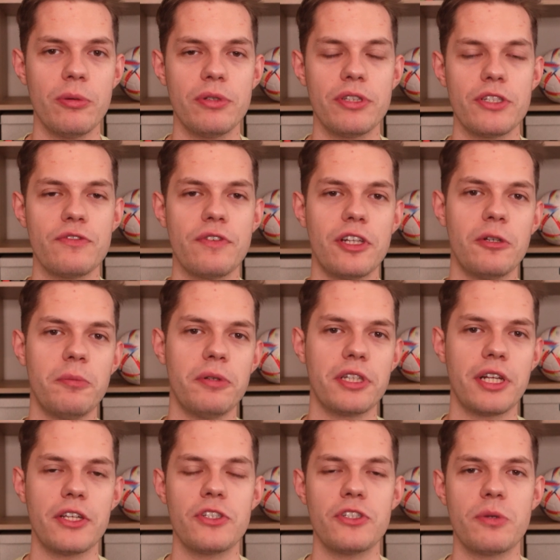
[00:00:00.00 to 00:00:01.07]
no bo też warto
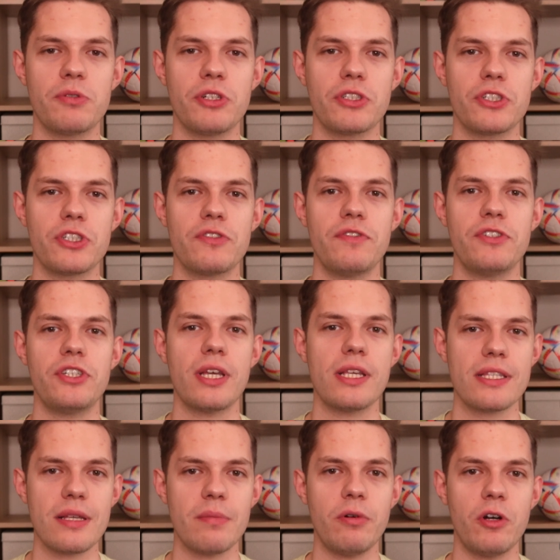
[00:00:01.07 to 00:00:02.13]
podkreślić, że przecież
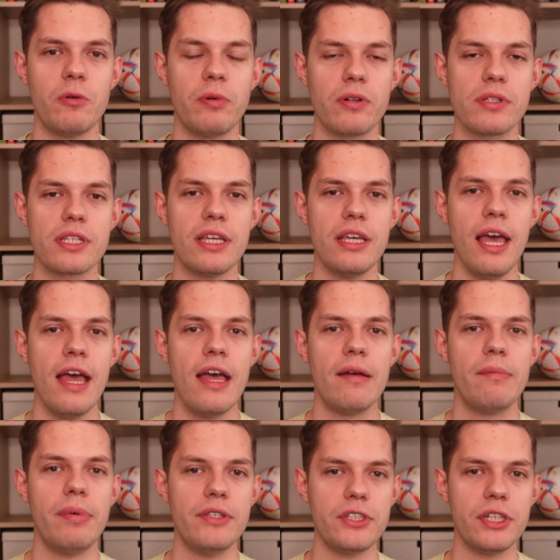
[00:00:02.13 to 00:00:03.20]
zwycięzca Pucharu Polski
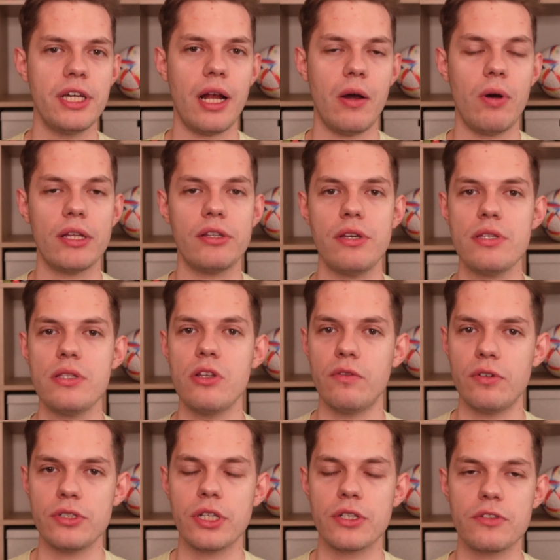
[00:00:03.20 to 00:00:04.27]
będzie grał, a to jest
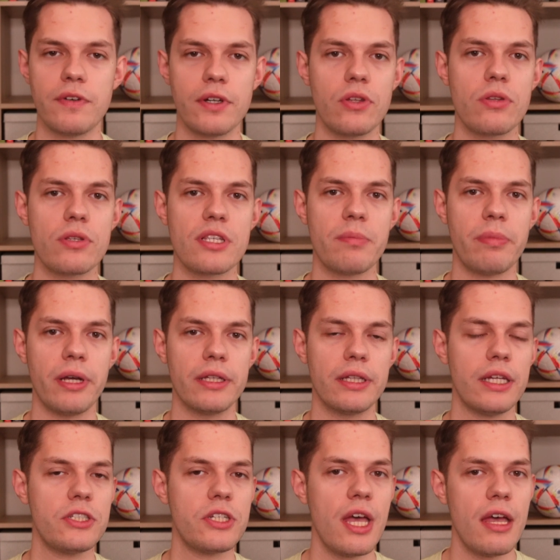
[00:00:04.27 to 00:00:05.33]
nowość, także warto to
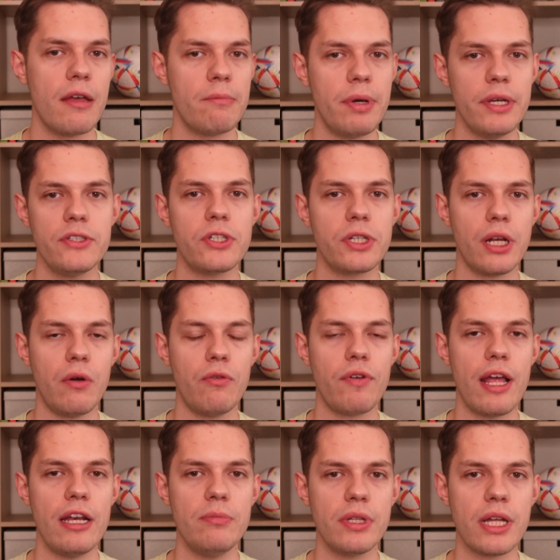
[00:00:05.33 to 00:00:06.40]
zapamiętać, będzie grał
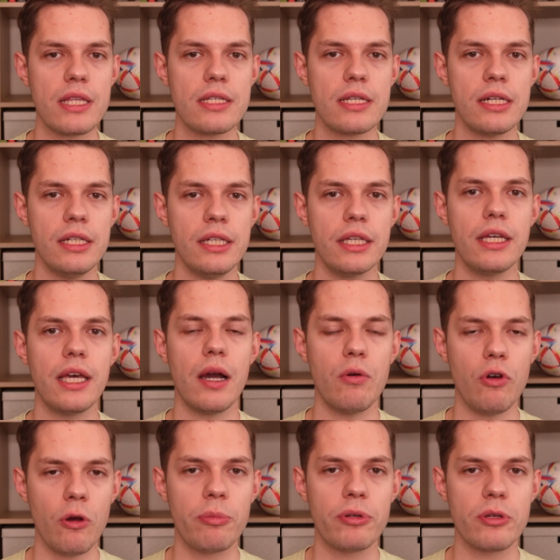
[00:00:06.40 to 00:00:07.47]
w eliminacjach Ligi
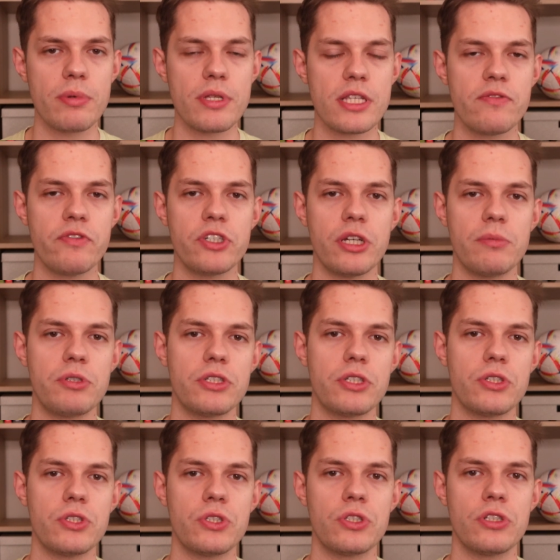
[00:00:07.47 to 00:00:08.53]
Europy, no bo zazwyczaj
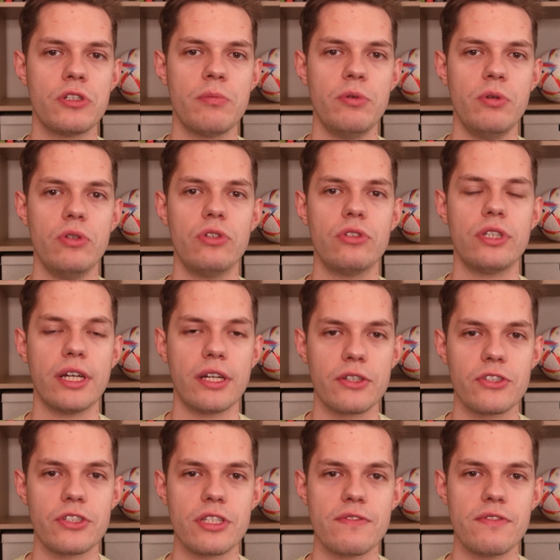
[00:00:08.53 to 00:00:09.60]
przecież y, było to
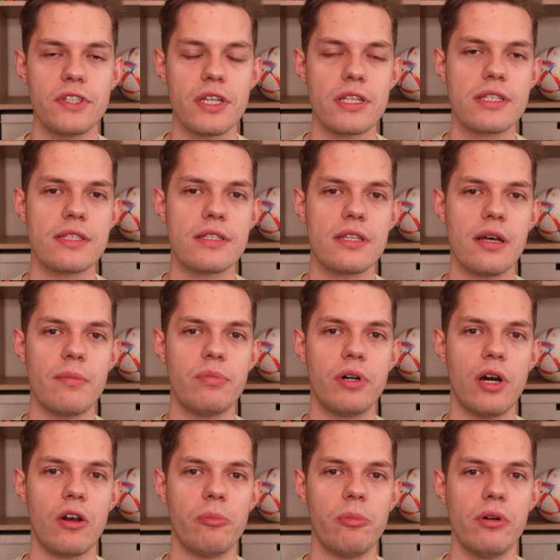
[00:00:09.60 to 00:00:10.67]
tak, że zwycięzca
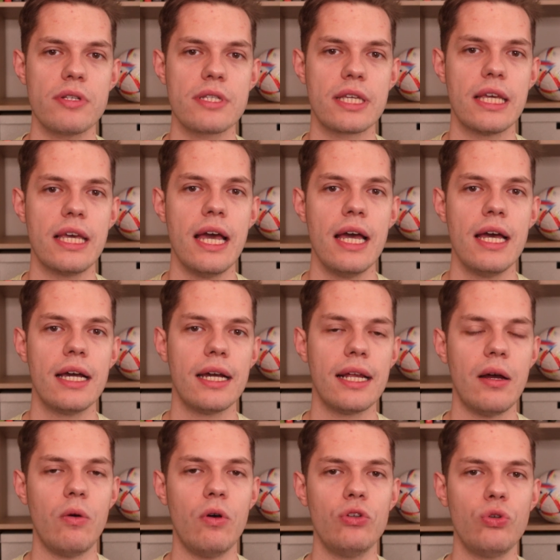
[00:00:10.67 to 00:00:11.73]
Pucharu Polski
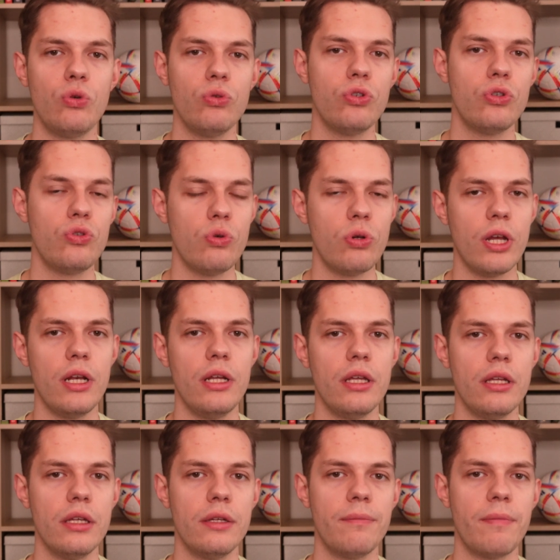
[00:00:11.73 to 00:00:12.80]
grał od rundy drugiej
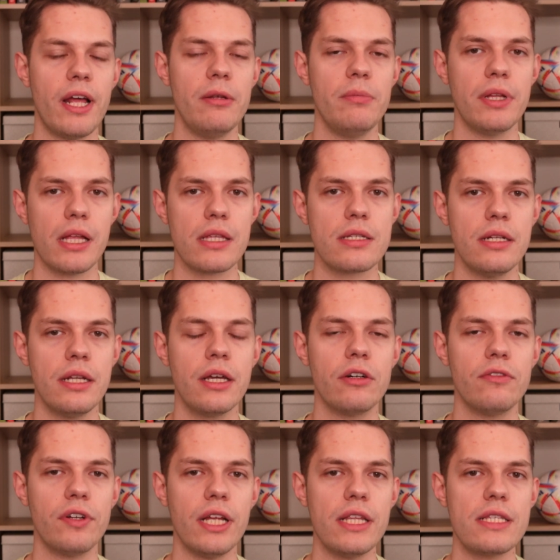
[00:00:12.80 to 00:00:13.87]
ligi, y, eliminacji Ligi
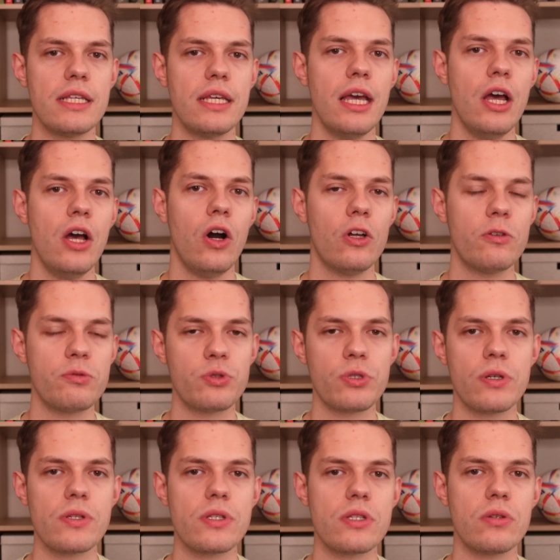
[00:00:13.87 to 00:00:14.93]
Konferencji, od
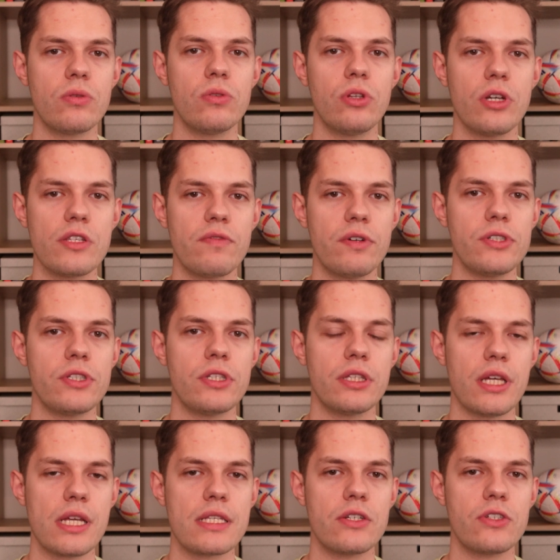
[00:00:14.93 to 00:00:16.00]
przyszłego sezonu to jest właśnie
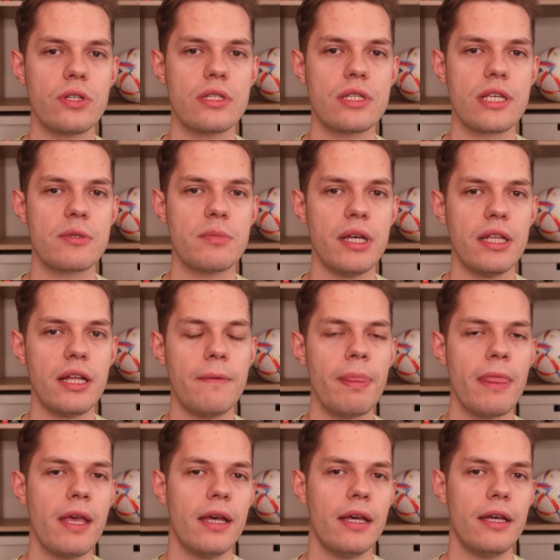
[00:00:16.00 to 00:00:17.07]
ta znacząca zmiana,
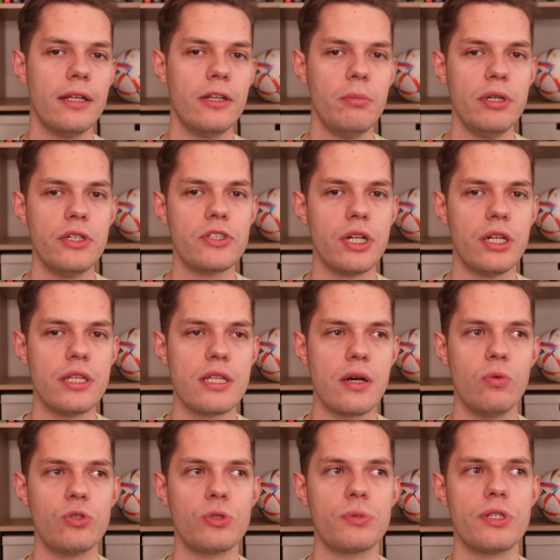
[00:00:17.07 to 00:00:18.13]
y, no bo jeżeli
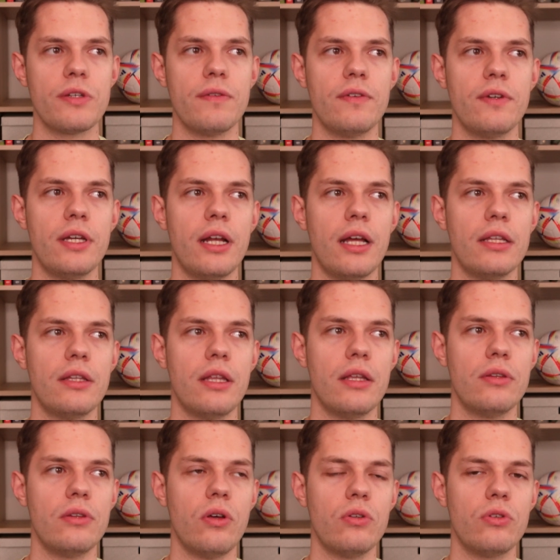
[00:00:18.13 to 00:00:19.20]
załóżmy, że wygra te,
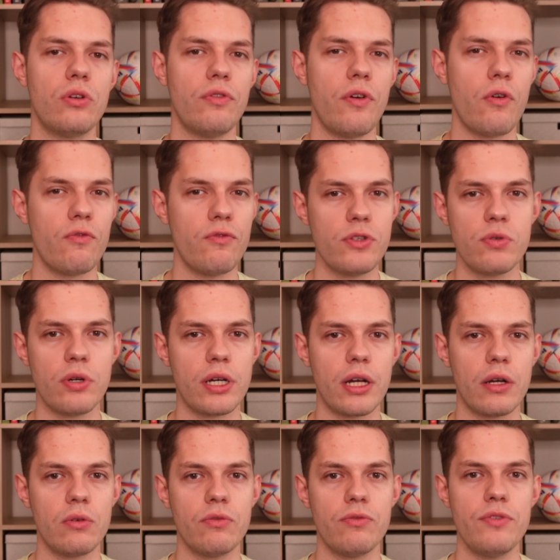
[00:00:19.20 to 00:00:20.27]
to trofeum Wisła
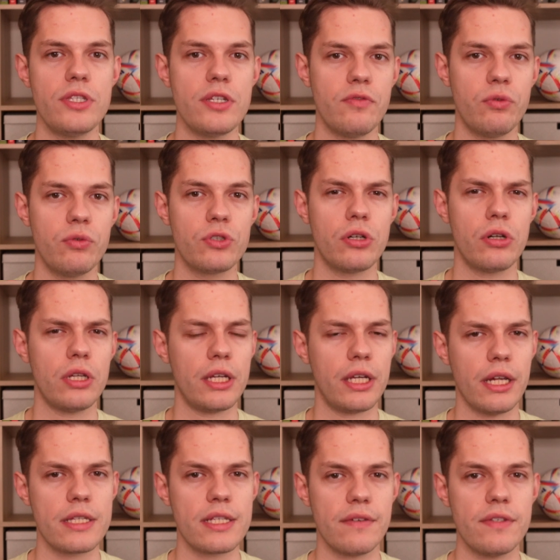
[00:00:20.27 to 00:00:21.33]
Kraków, widzę Łódź, Korona
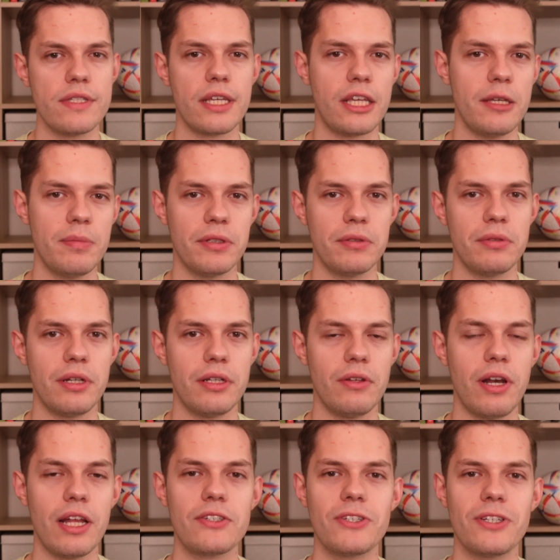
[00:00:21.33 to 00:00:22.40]
Kielce, a więc ekipy, które
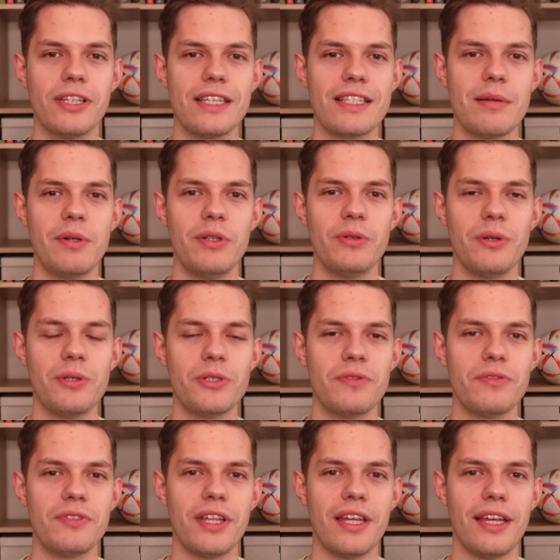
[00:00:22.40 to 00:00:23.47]
no raczej nie zameldują się
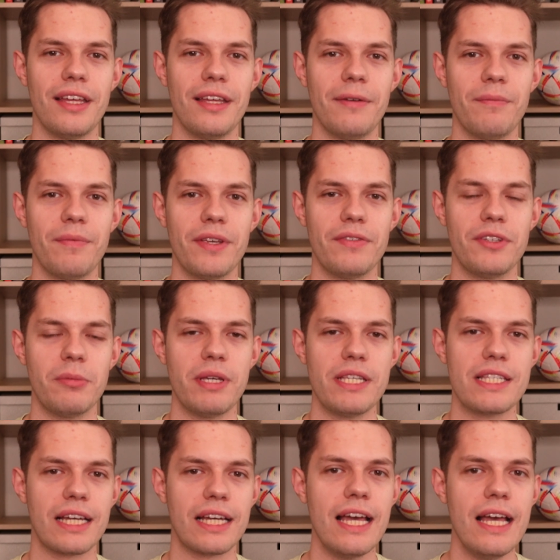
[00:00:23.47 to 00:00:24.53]
w, tej, w tych
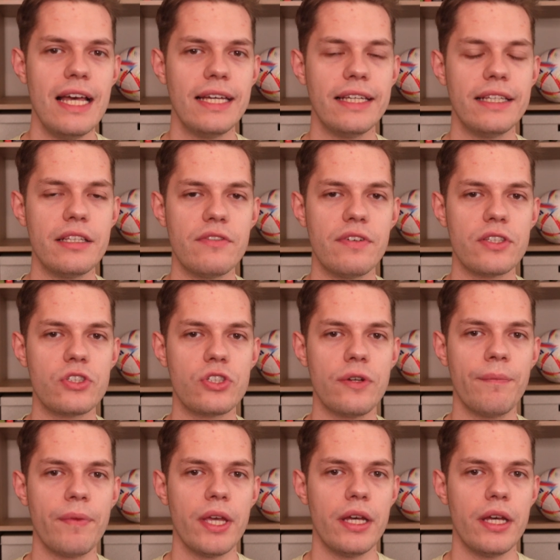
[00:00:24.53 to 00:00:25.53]
miejscach 1, 2, 3,